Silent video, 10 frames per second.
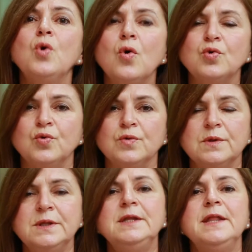
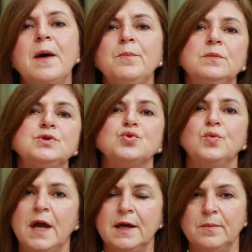yorgun, dinlenmemiş
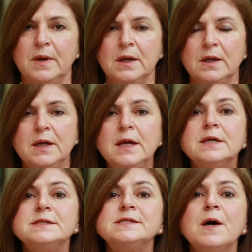uyanma,
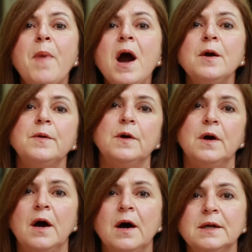sabah
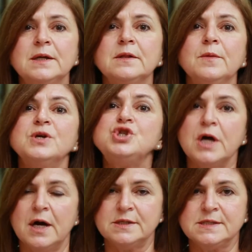ağırlıklı baş
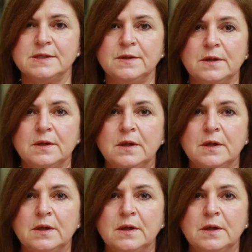ağrısı,